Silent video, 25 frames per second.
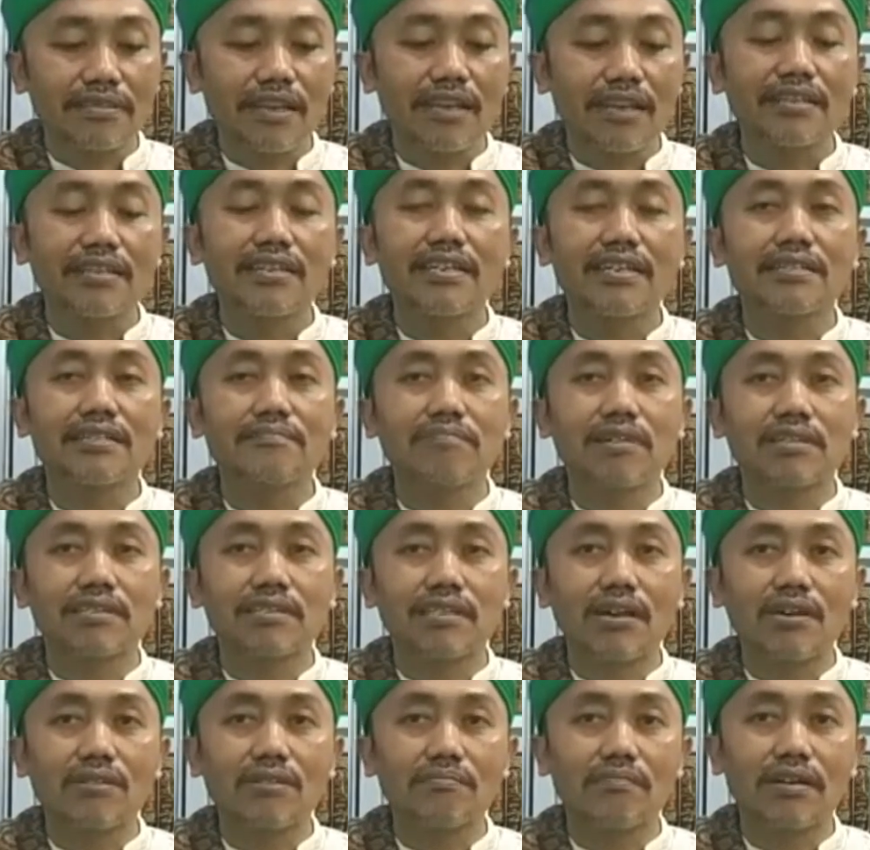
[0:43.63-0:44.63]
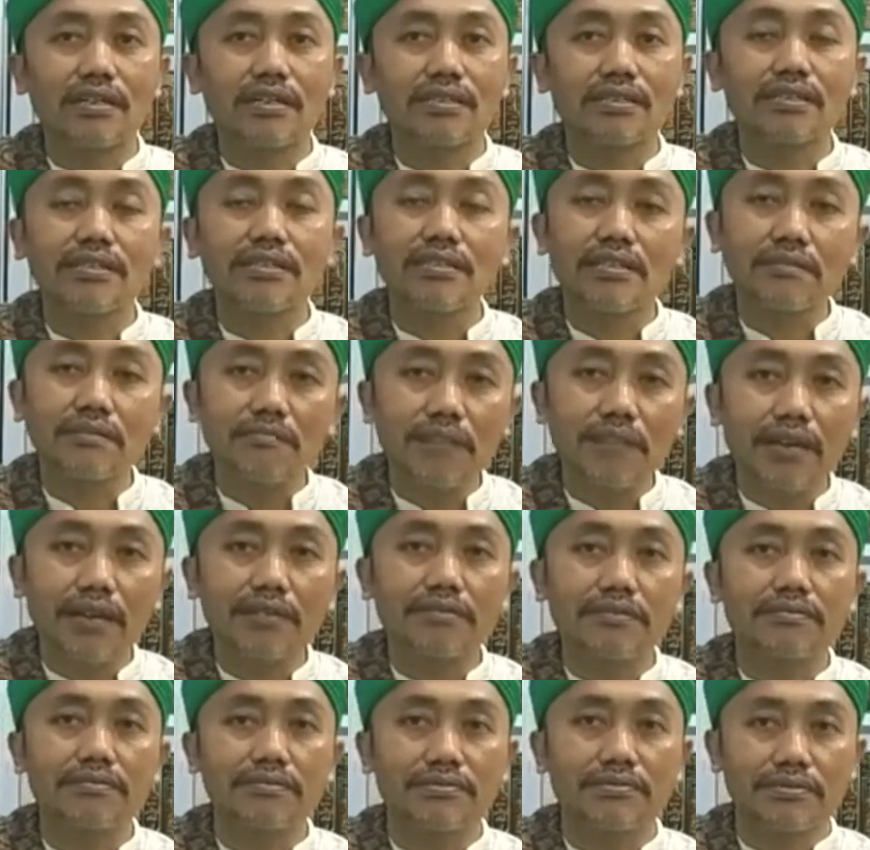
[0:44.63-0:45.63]
dan ingin bertaubat ini
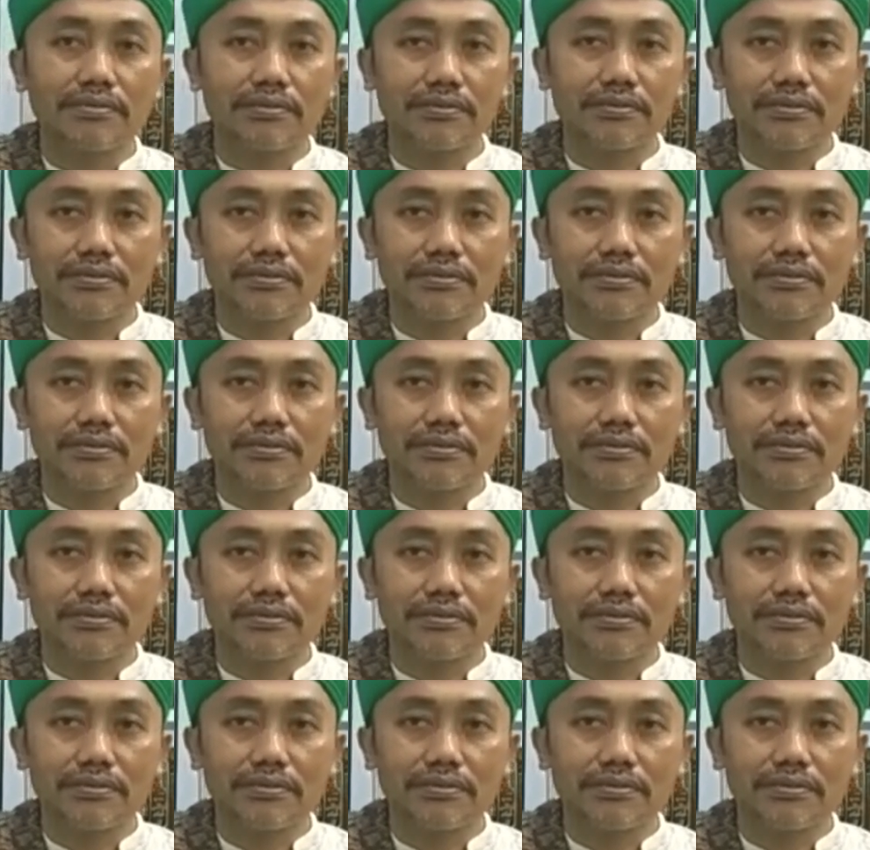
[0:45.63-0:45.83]
bagus.